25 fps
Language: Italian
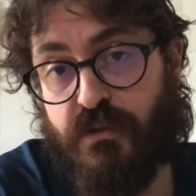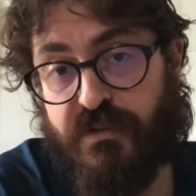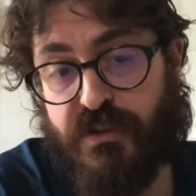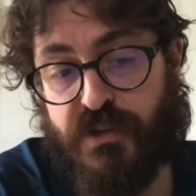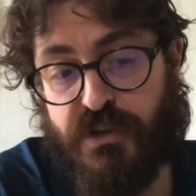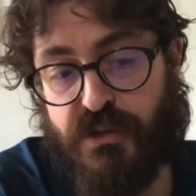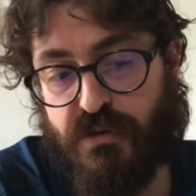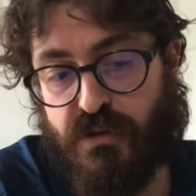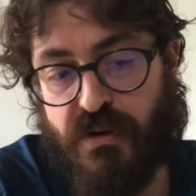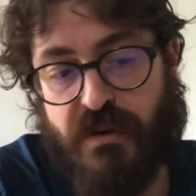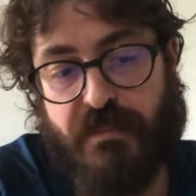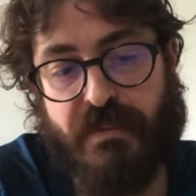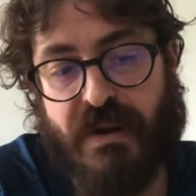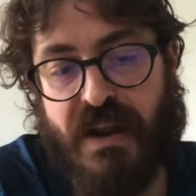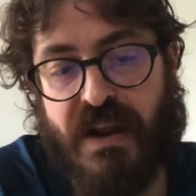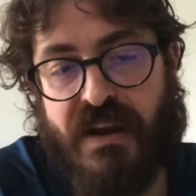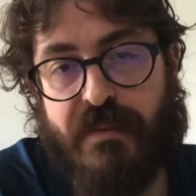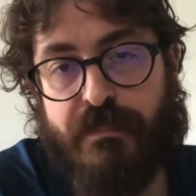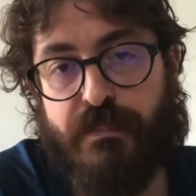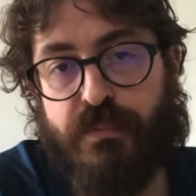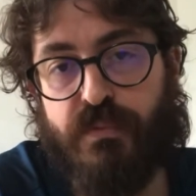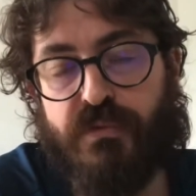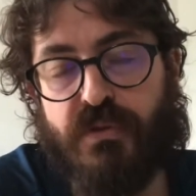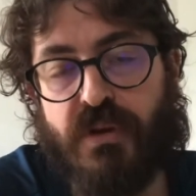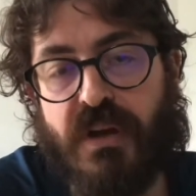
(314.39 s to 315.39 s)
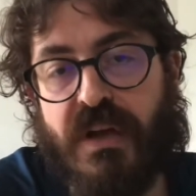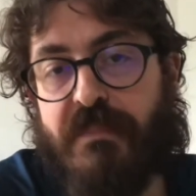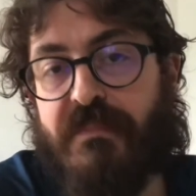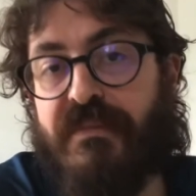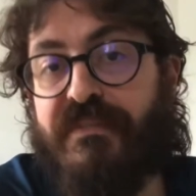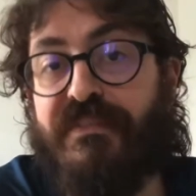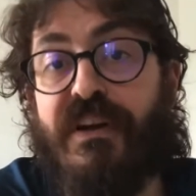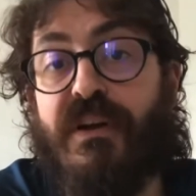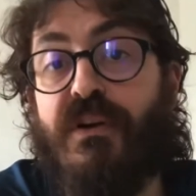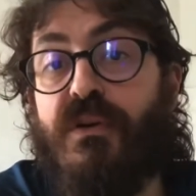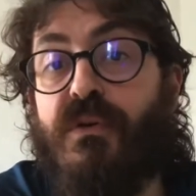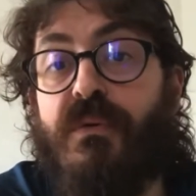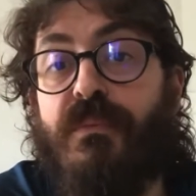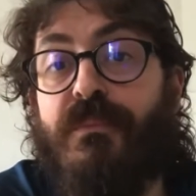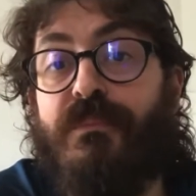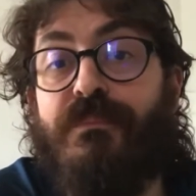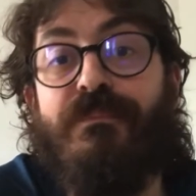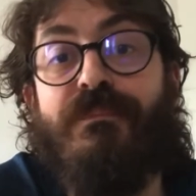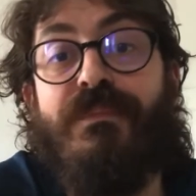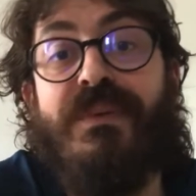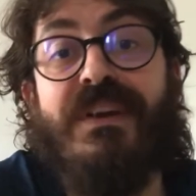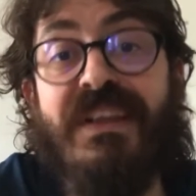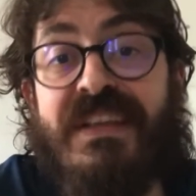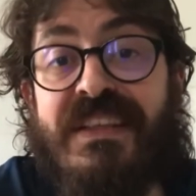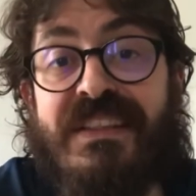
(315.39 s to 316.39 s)
dove ci sono i brani appunto che mi fanno
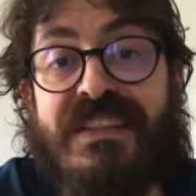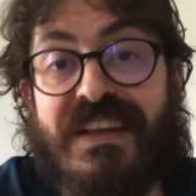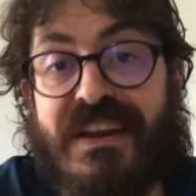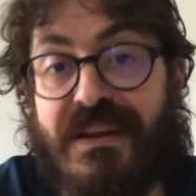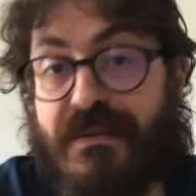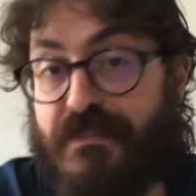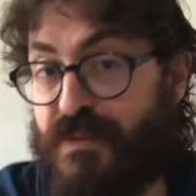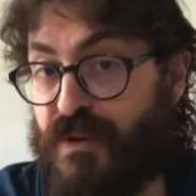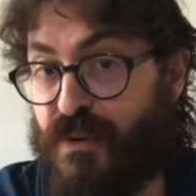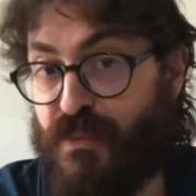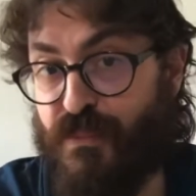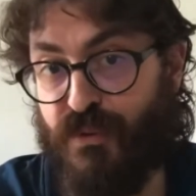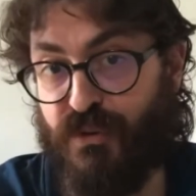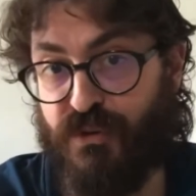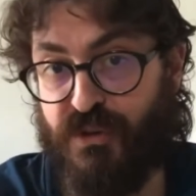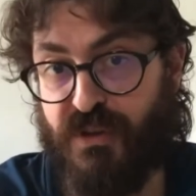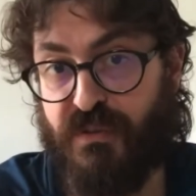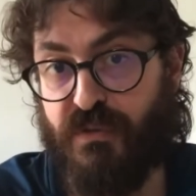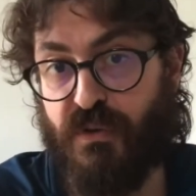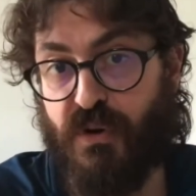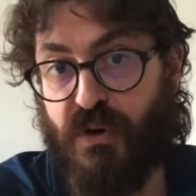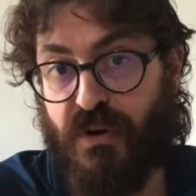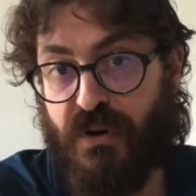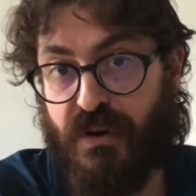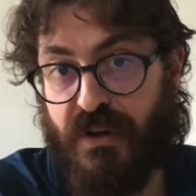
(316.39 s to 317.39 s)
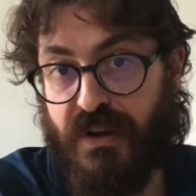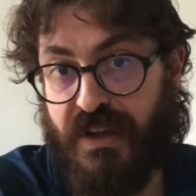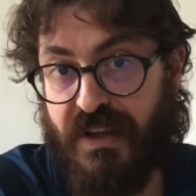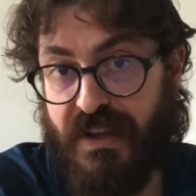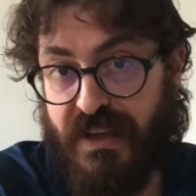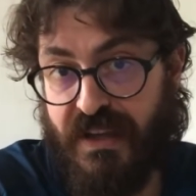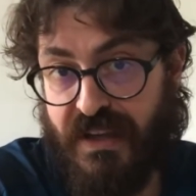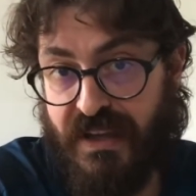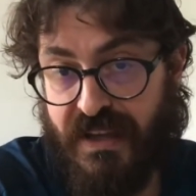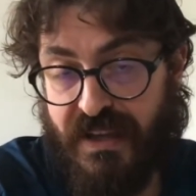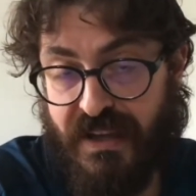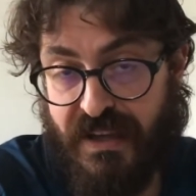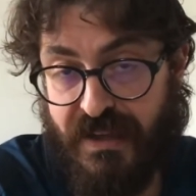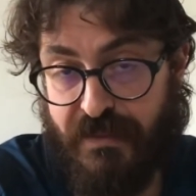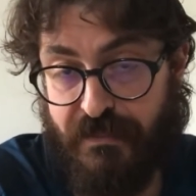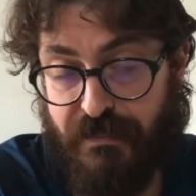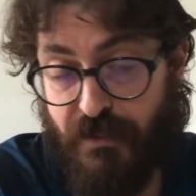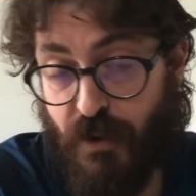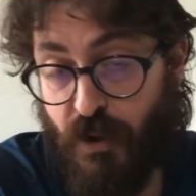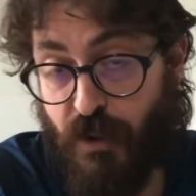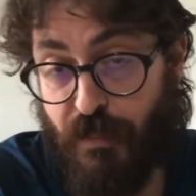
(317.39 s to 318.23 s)
ridere per un motivo eh, eh,